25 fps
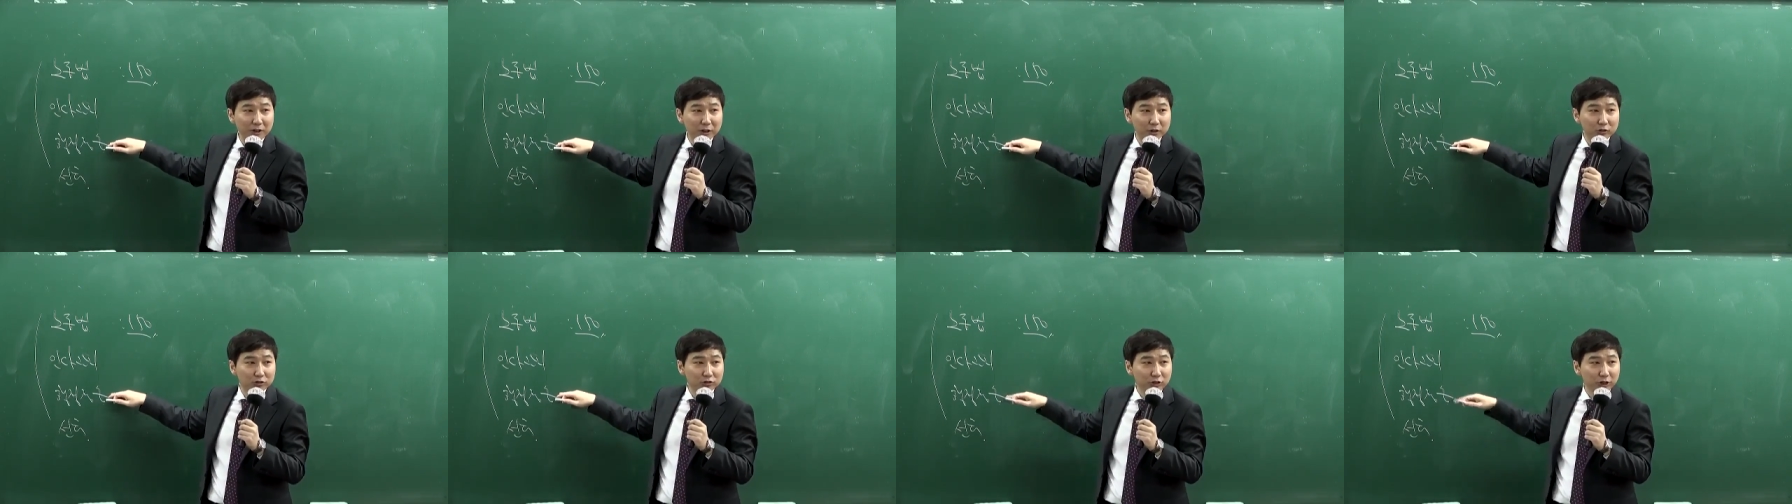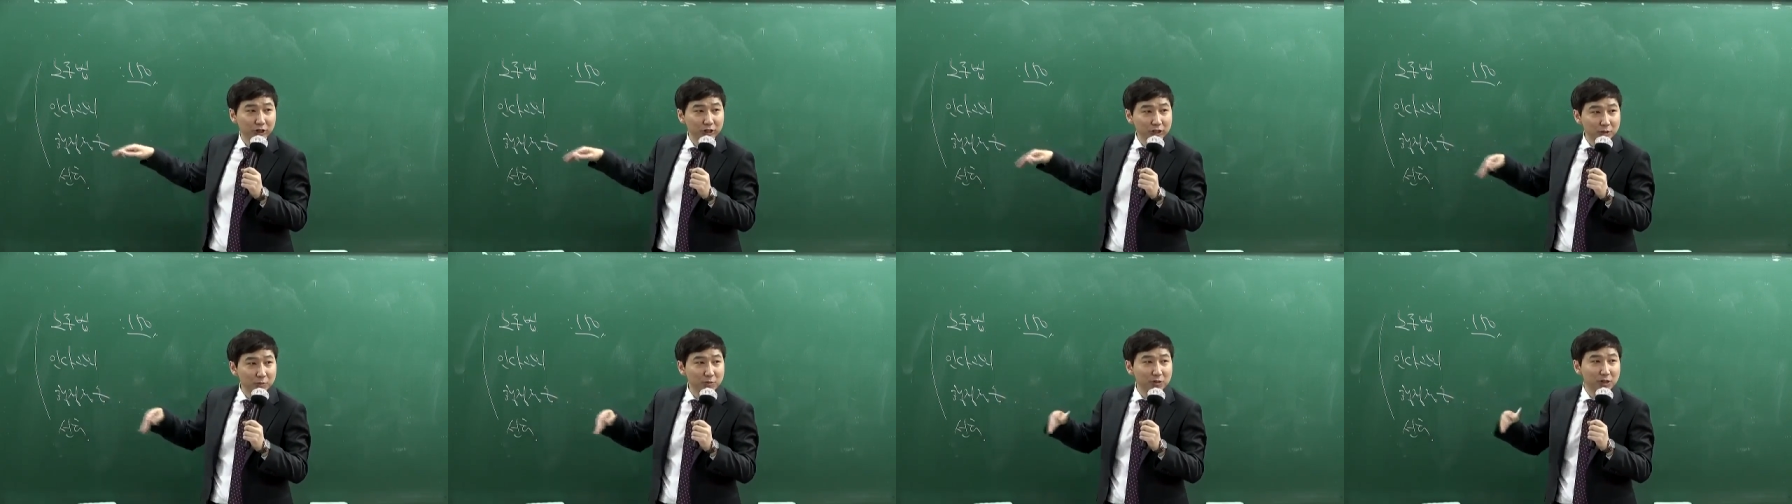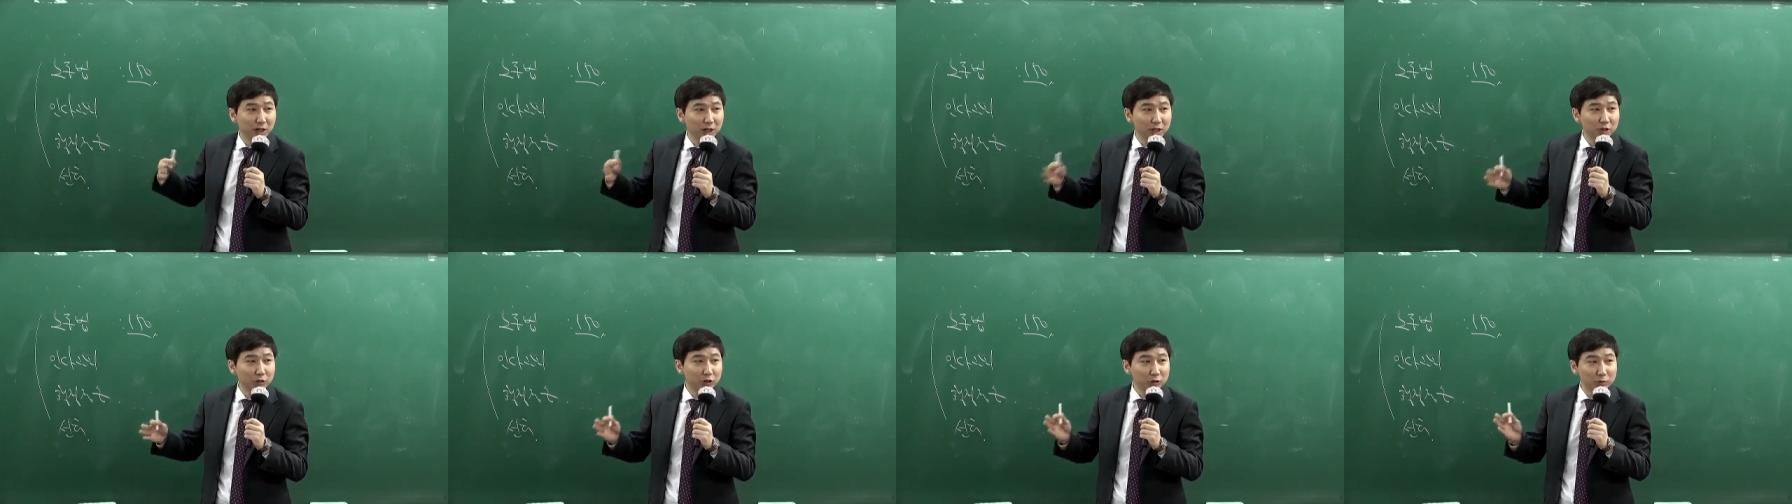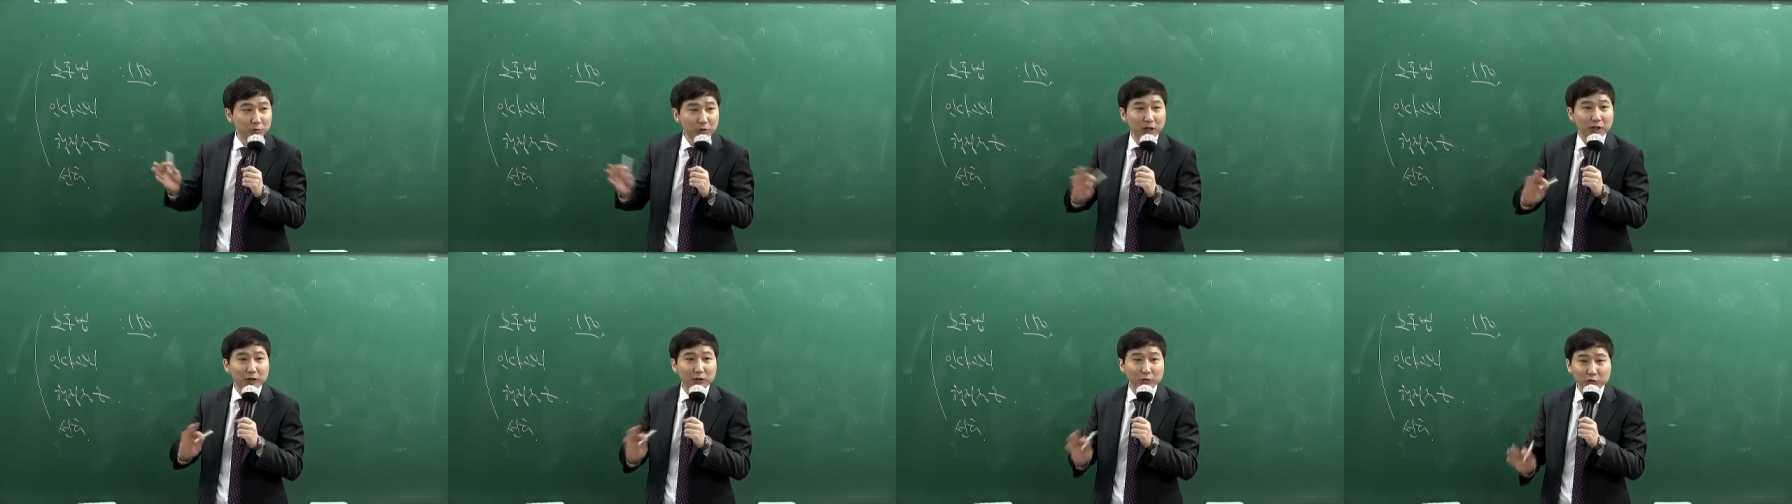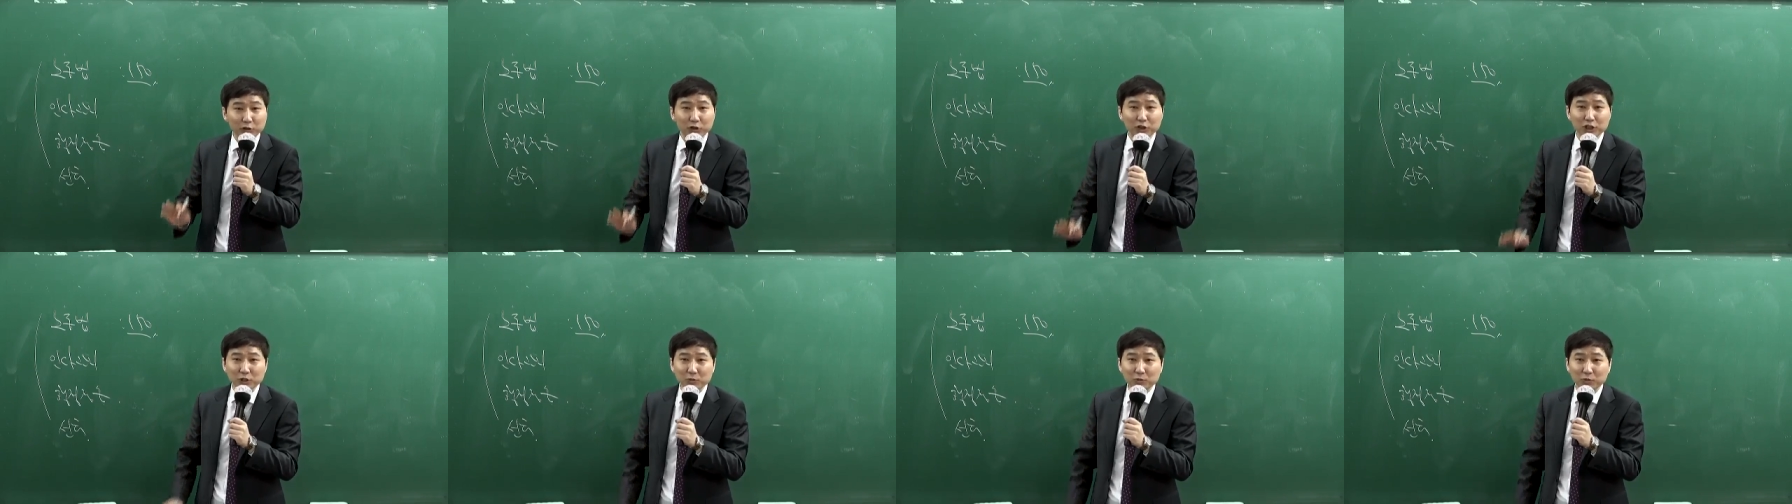예, 중앙행심위 가가지고 심판하는
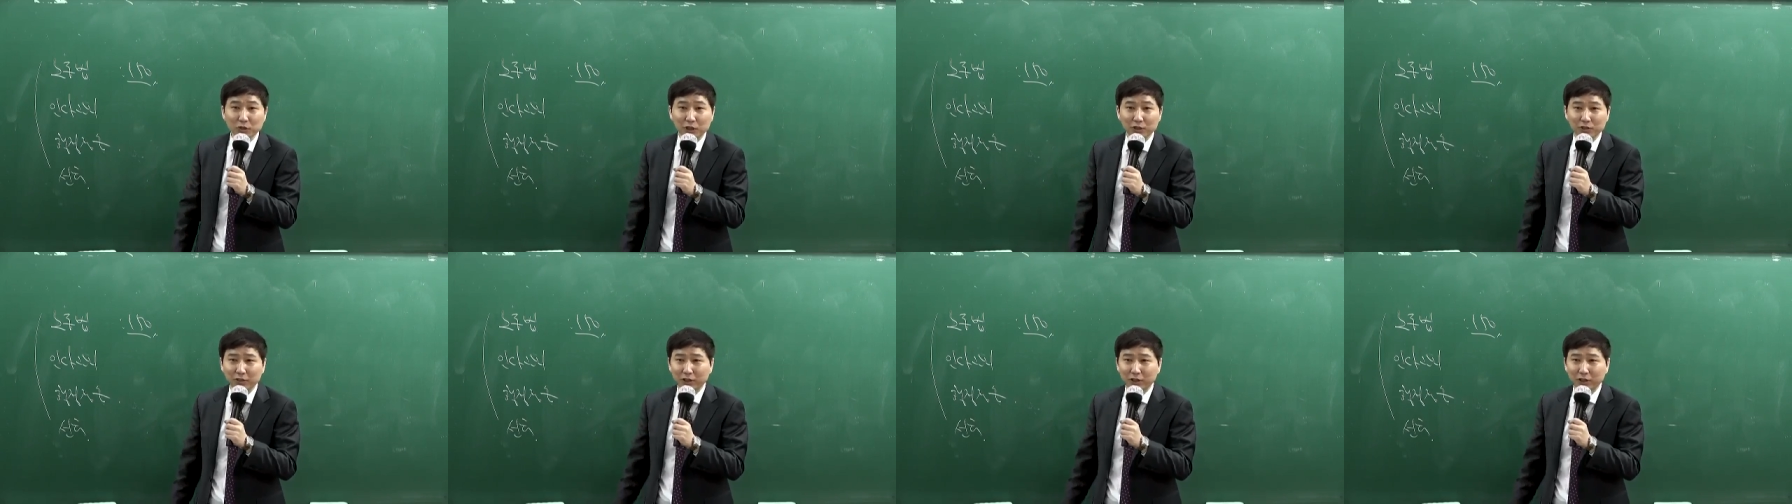경우도 있습니다.